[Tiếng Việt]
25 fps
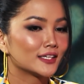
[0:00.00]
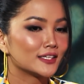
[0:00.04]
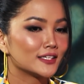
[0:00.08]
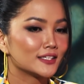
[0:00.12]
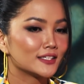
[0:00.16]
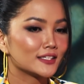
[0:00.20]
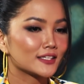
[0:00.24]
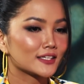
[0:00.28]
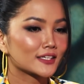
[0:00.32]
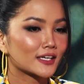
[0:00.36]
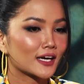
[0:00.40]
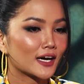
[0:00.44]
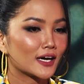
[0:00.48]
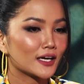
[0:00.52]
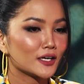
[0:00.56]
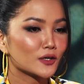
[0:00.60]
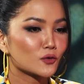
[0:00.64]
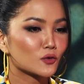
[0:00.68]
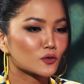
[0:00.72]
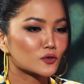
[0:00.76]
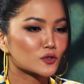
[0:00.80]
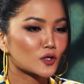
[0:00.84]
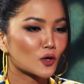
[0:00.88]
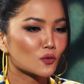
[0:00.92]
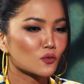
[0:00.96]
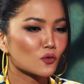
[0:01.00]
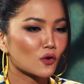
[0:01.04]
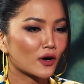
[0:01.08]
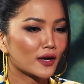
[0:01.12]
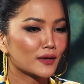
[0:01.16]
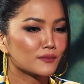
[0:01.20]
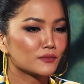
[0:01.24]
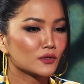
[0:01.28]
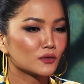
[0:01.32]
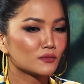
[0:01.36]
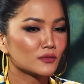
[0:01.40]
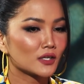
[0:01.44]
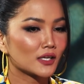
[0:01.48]
thì cái cuộc sống của
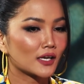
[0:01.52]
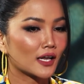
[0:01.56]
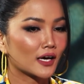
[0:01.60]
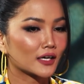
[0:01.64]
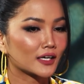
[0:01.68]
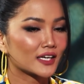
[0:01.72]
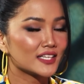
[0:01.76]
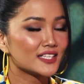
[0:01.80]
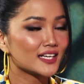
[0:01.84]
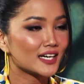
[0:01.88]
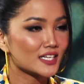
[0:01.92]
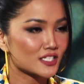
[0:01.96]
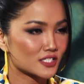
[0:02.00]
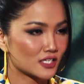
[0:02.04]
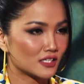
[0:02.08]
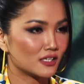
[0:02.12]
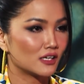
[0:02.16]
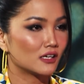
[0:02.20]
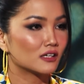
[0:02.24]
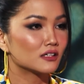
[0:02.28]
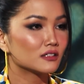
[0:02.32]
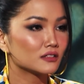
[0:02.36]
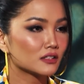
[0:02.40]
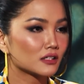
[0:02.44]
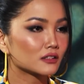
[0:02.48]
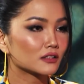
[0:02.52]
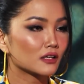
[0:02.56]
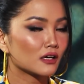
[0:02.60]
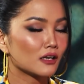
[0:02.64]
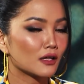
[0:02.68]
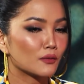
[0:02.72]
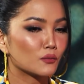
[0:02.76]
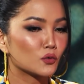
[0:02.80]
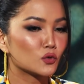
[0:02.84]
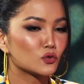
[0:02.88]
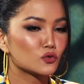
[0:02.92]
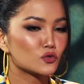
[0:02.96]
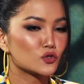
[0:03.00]
em giống như là cái giá trị lớn nhất đó
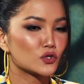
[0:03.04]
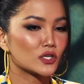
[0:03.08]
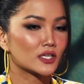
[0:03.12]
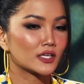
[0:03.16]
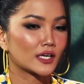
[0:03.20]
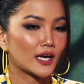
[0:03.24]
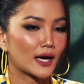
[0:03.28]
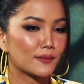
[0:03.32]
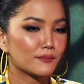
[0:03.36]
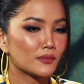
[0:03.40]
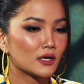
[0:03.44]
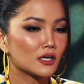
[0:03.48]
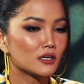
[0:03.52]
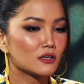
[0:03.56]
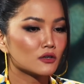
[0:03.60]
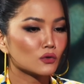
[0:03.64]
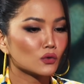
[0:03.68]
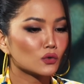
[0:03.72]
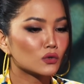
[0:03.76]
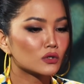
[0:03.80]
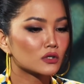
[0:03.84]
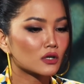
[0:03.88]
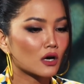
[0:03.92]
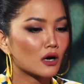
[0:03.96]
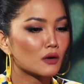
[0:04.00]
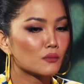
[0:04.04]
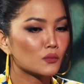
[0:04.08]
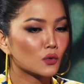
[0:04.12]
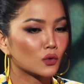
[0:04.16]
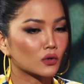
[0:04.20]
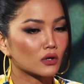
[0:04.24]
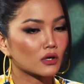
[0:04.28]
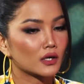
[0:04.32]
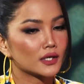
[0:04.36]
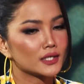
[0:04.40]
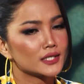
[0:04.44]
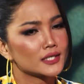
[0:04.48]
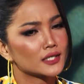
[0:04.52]
là muốn truyền cảm hứng luôn có một
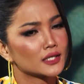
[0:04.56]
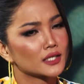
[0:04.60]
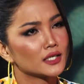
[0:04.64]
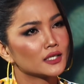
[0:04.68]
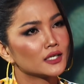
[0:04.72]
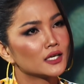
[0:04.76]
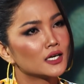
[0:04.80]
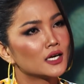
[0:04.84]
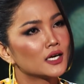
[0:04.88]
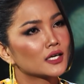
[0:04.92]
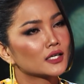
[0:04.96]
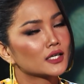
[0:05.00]
cái cái